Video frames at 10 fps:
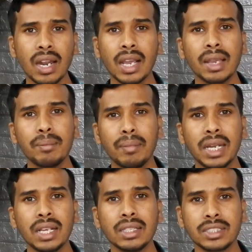అలాగే
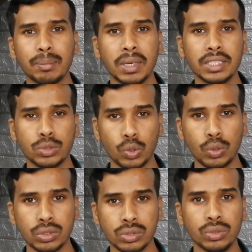మెడికల్ సప్లైస్
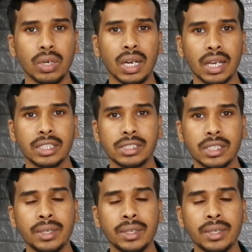స్టోర్స్ అలాగే